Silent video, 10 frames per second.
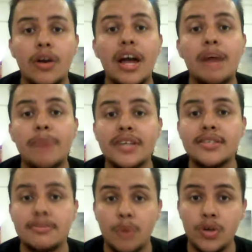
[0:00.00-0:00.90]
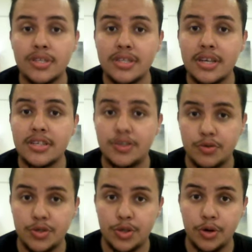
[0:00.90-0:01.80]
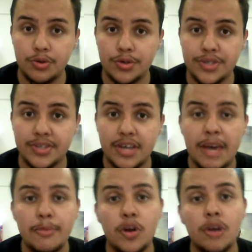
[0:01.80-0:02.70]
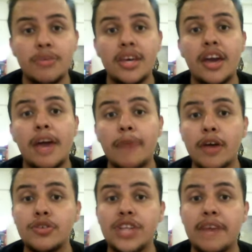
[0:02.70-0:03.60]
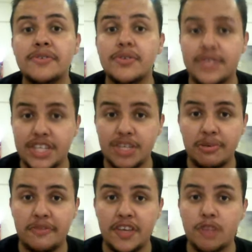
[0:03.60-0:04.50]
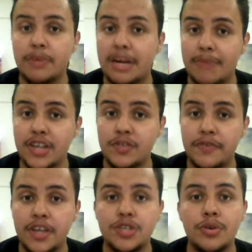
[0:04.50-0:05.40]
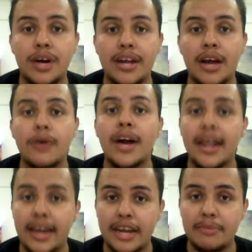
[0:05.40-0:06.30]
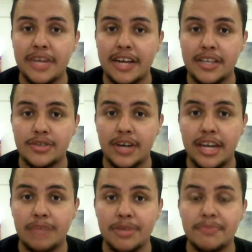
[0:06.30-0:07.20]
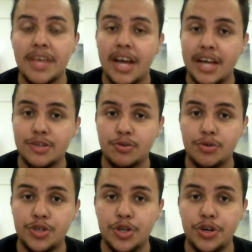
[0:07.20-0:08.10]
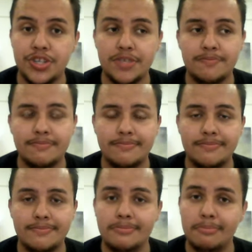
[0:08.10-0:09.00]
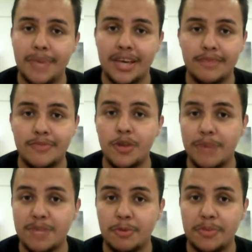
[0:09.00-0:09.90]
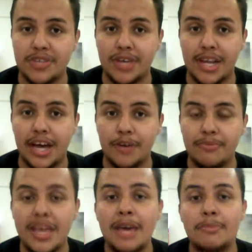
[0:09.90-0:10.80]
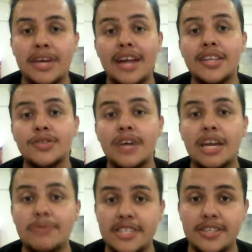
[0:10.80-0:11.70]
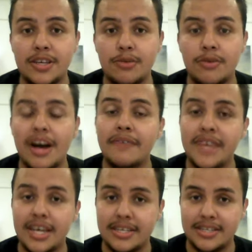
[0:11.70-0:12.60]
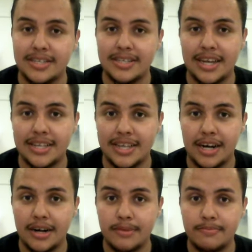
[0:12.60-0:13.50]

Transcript: Olá rapazes, moças e uns e outros. Meu nome é Michael Jefferson e seja bem-vindo para mais um vídeo do canal Galera Piratas do Caribe. Assunto de hoje? Bem, o mais propício, é claro. Piratas do Caribe 5, A Vingança de Salazar.